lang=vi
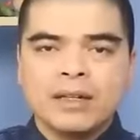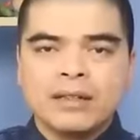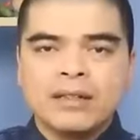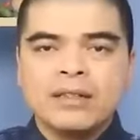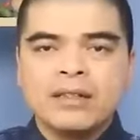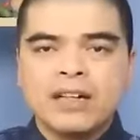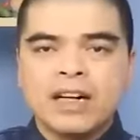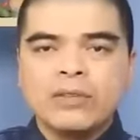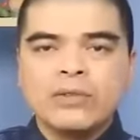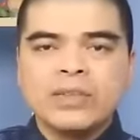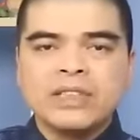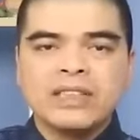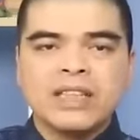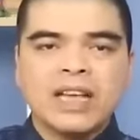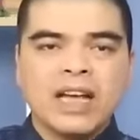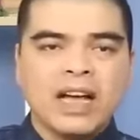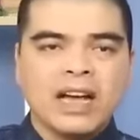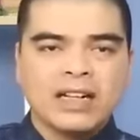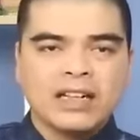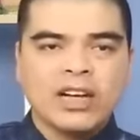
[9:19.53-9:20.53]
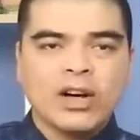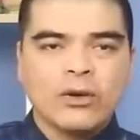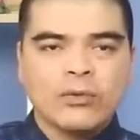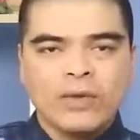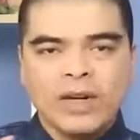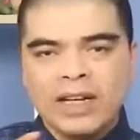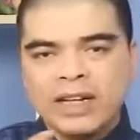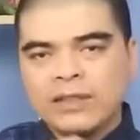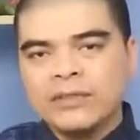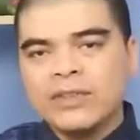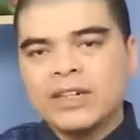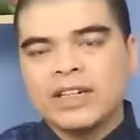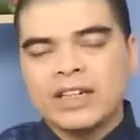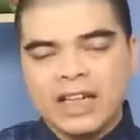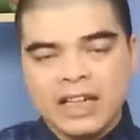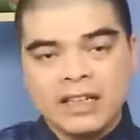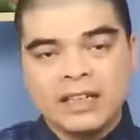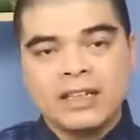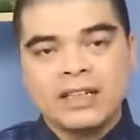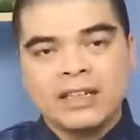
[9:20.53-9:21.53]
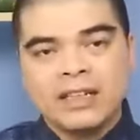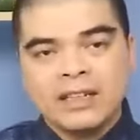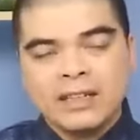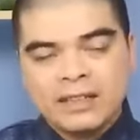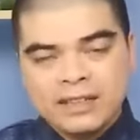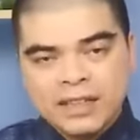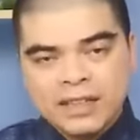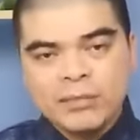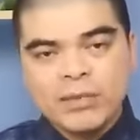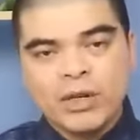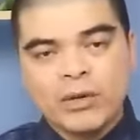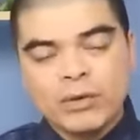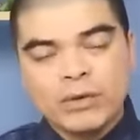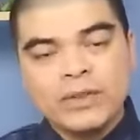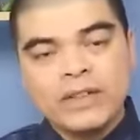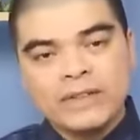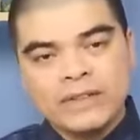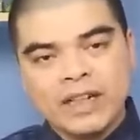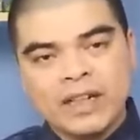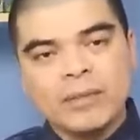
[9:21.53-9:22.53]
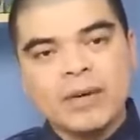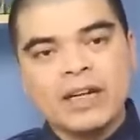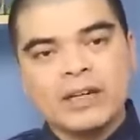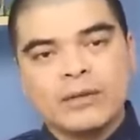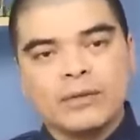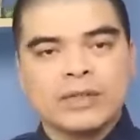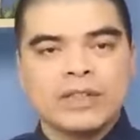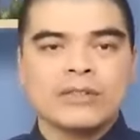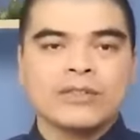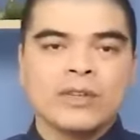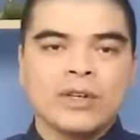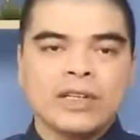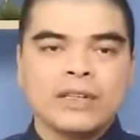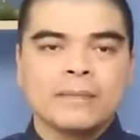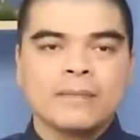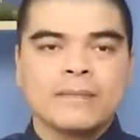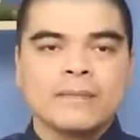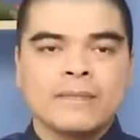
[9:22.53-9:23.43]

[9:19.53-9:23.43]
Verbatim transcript: từ các chuyên gia hàng đầu về lĩnh vực này xin mời quý vị và các bạn cùng theo dõi